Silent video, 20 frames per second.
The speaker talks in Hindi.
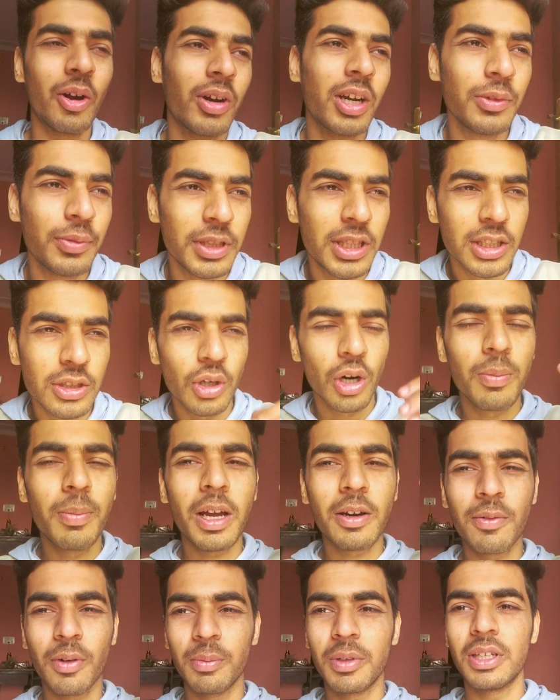नाउ गाइस वी जस्ट गॉट
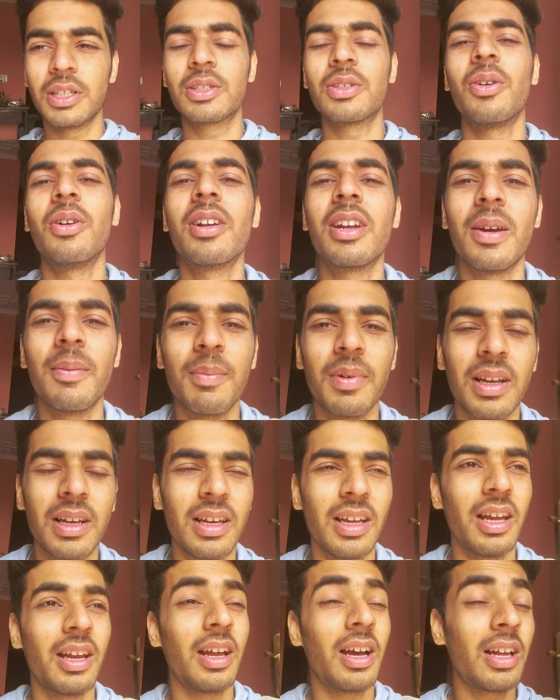बैक फ्रॉम द इस्कॉन
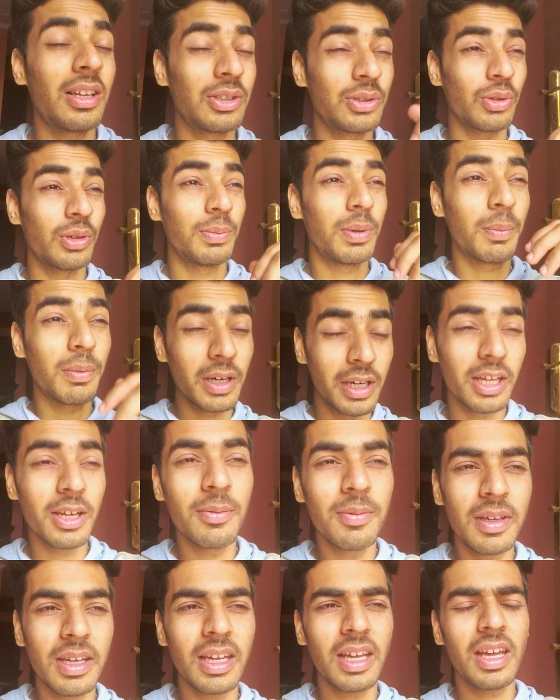टेंपल एंड आज तो रिपब्लिक डे
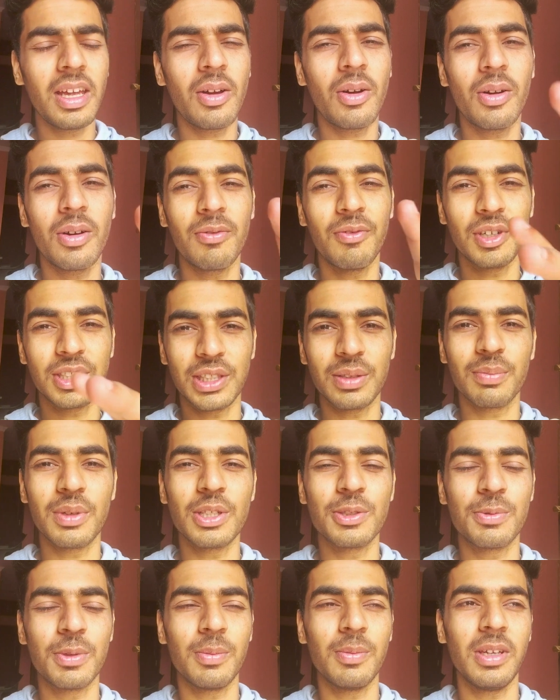भी है और वसंत
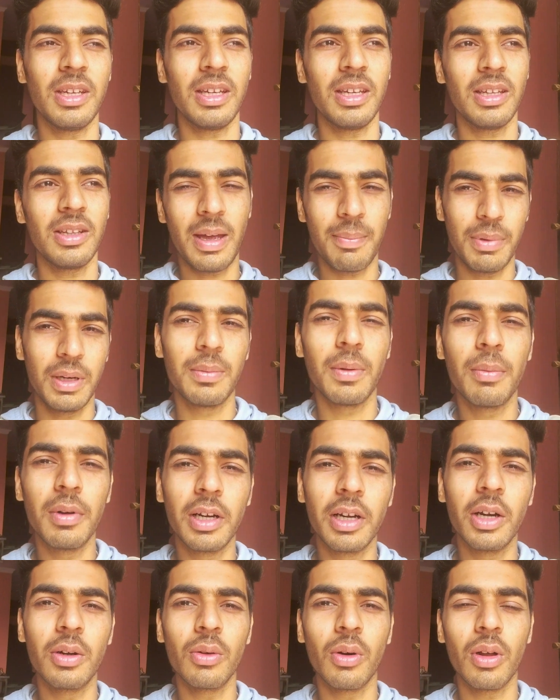पंचमी भी है हैप्पी
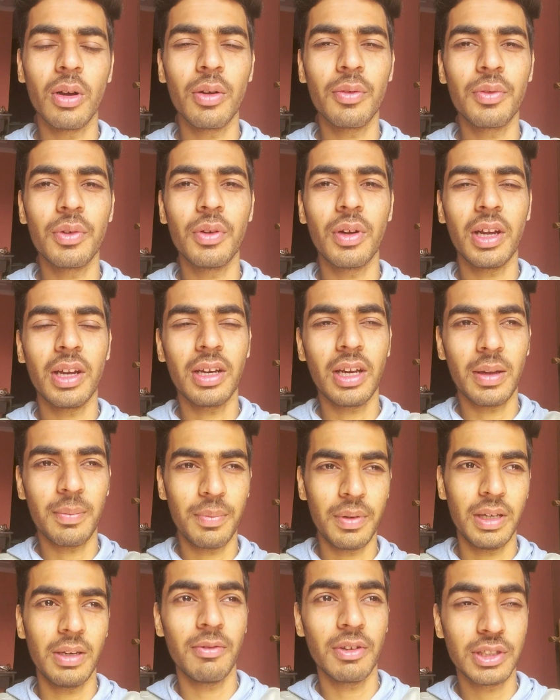रिपब्लिक डे टू ऑल ऑफ यू एंड
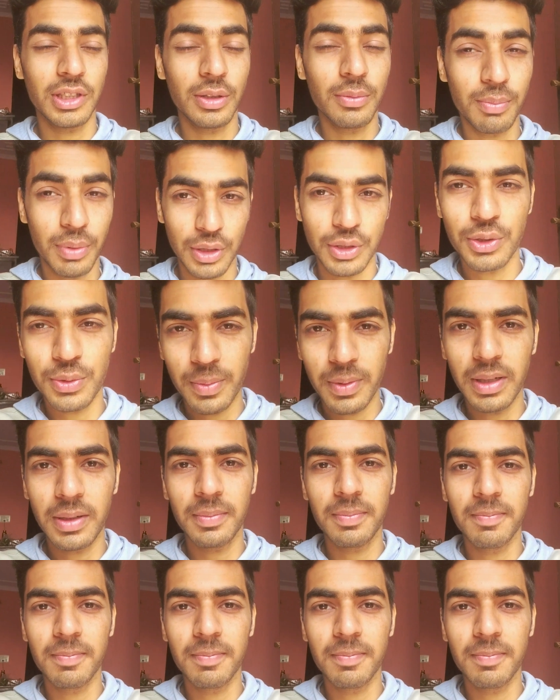हैप्पी वसंत पंचमी